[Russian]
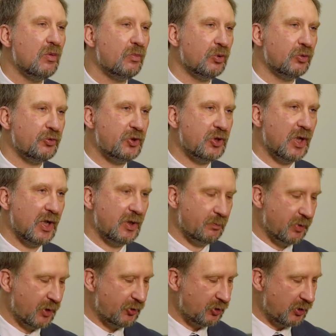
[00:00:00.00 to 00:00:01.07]
получает
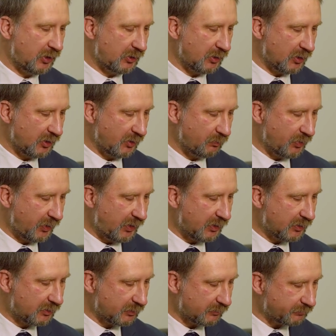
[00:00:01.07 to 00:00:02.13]
поощрительный приз